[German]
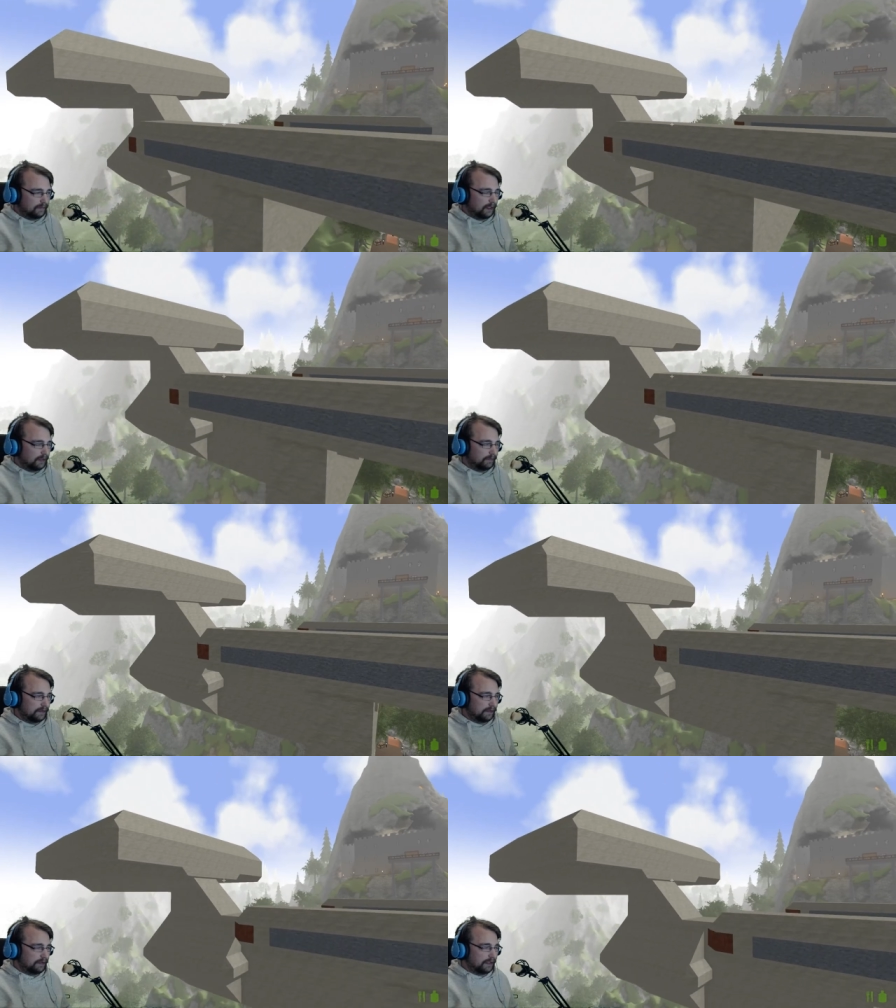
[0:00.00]
Ja, wie es
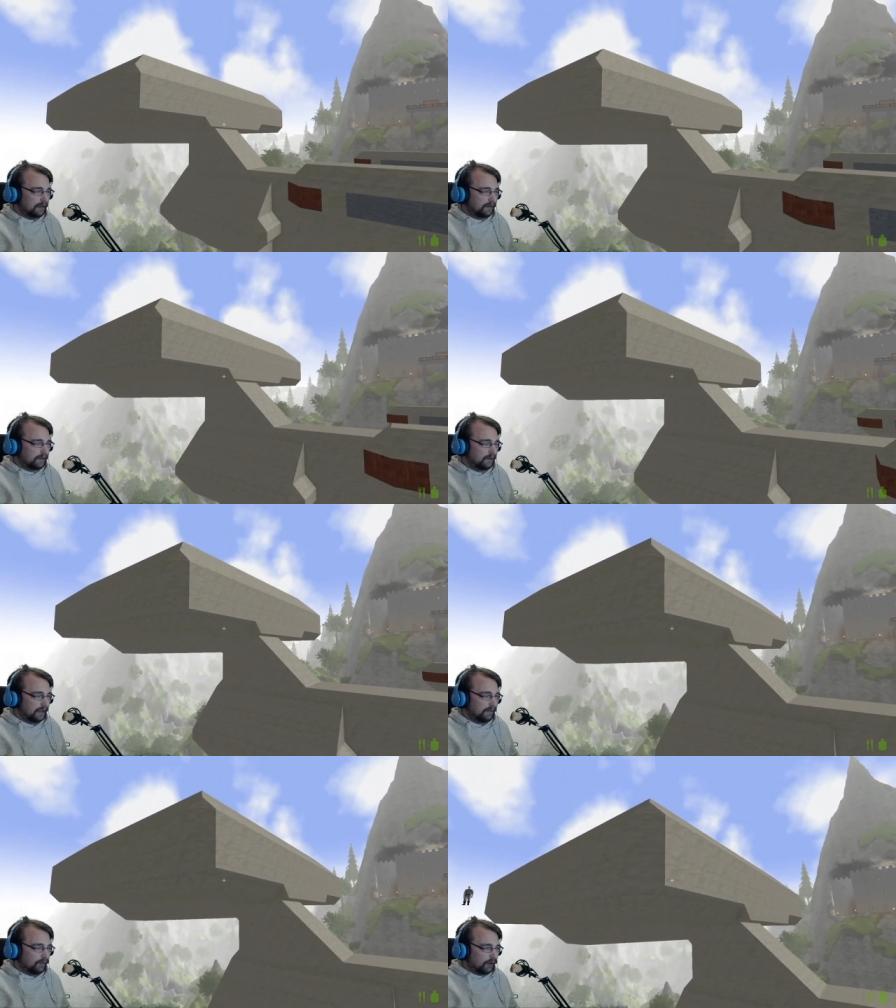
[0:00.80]
dann final aussieht.
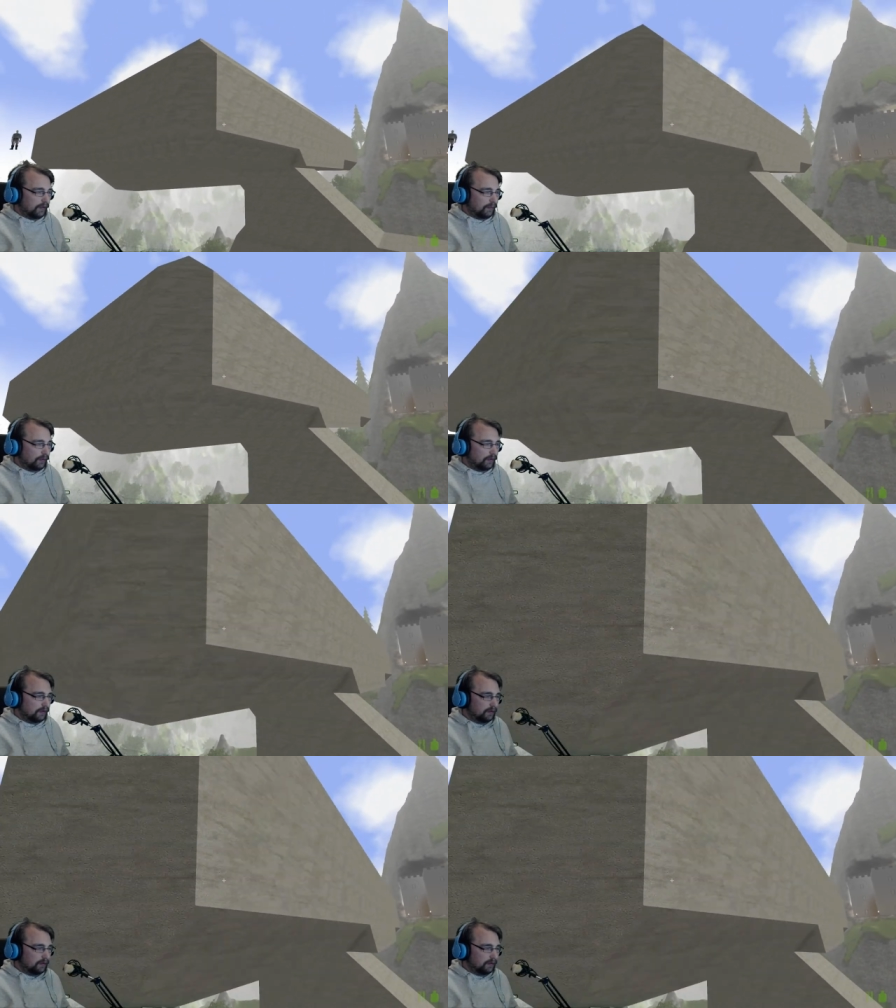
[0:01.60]
Wir können die und Brücke, ja.